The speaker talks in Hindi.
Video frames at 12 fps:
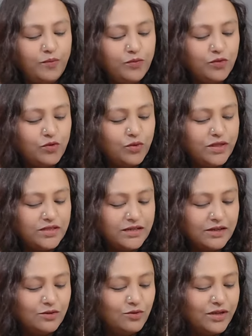स्विच
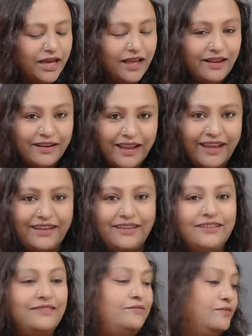कर दूँ क्या नहीं
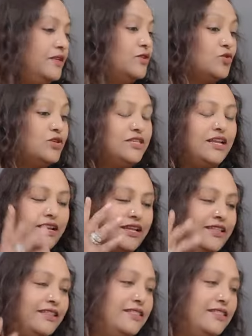इसको जलने देते